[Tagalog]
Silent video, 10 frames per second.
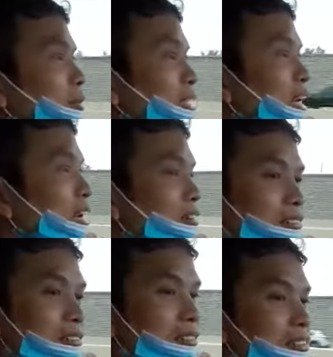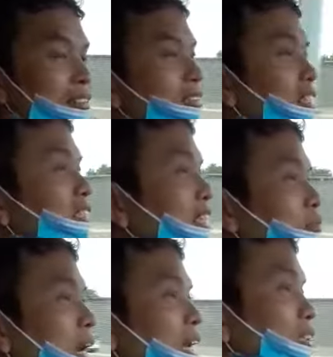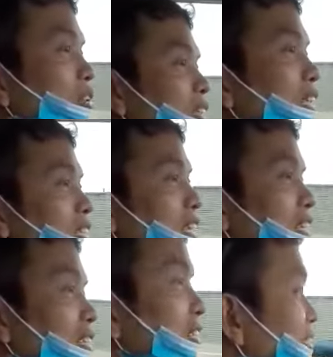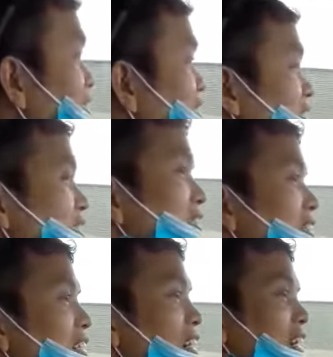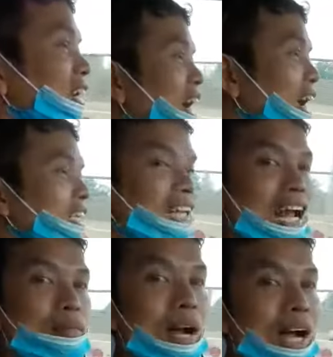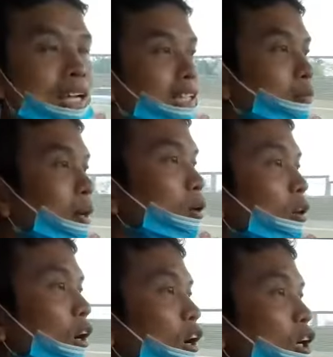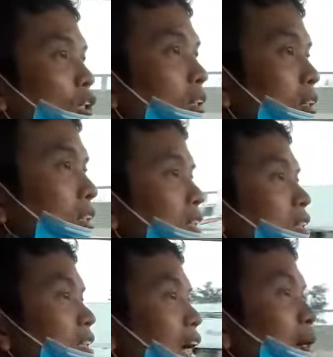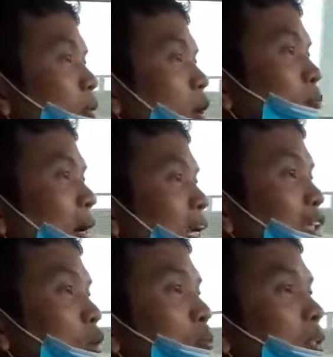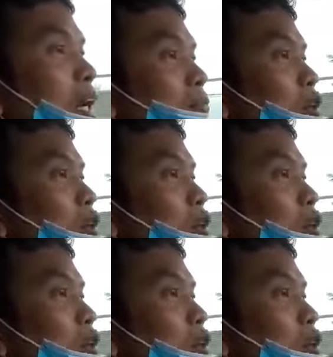sa ano. 13 pala, sorry 13. Okay guys, salamat sa panonood. Sana po paki-subscribe niyo